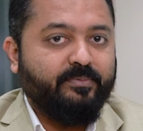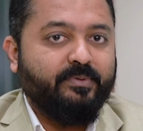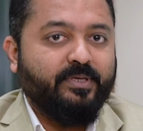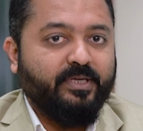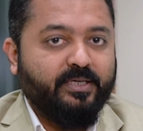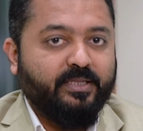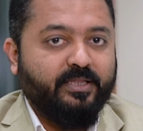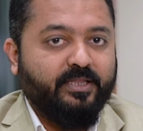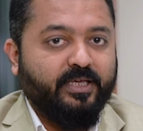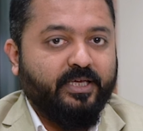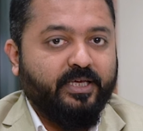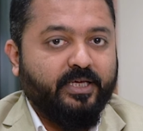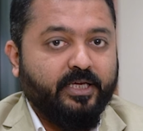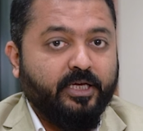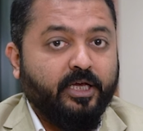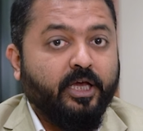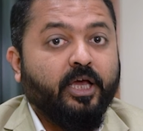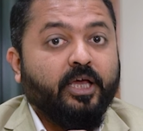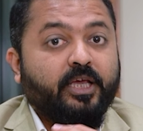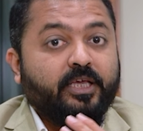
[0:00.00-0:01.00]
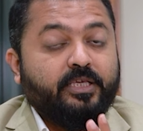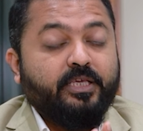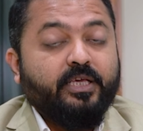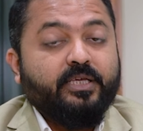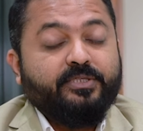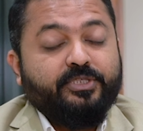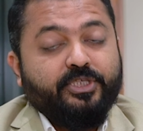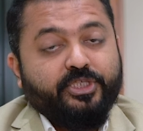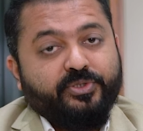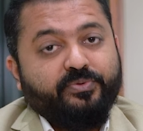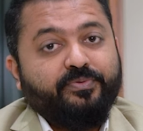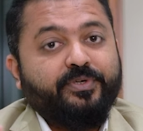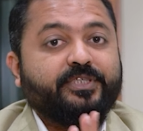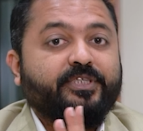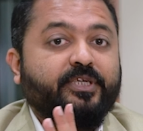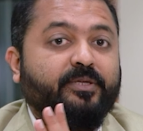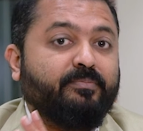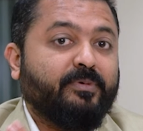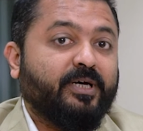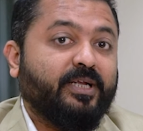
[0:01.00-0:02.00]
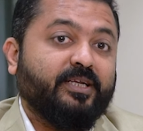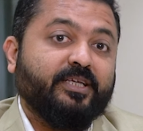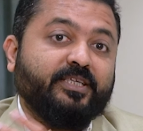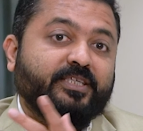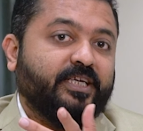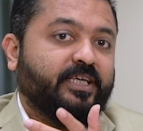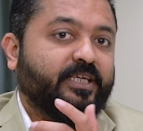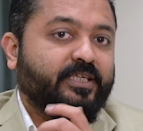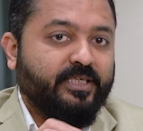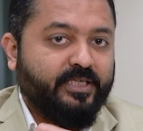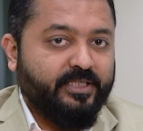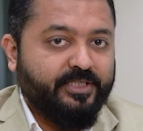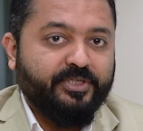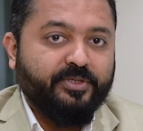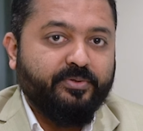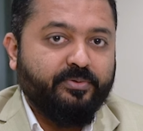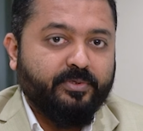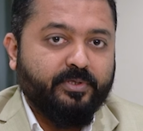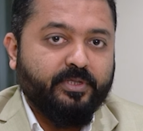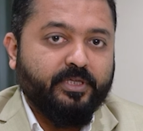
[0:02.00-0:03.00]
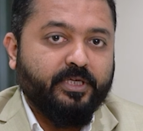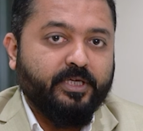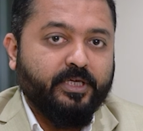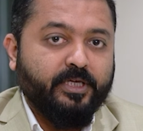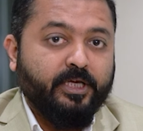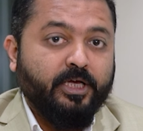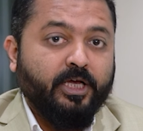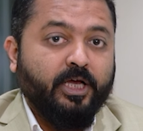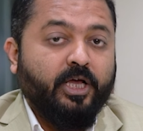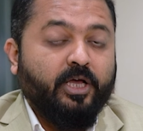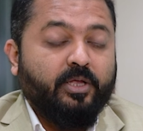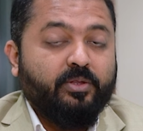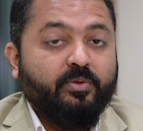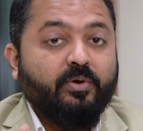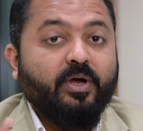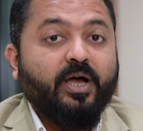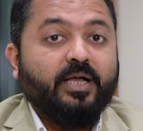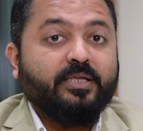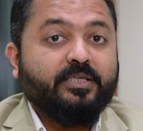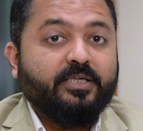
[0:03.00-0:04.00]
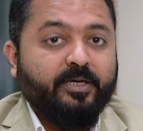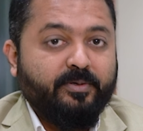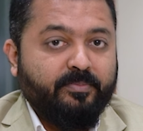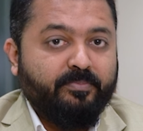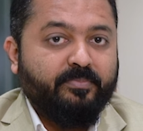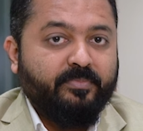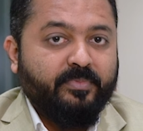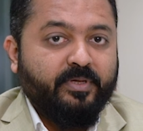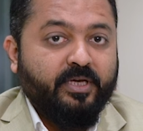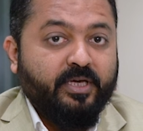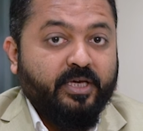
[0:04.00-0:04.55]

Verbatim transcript: ही लगते हैं या सिचुएशन मान लीजिए एक जैसे होती है तो आज हम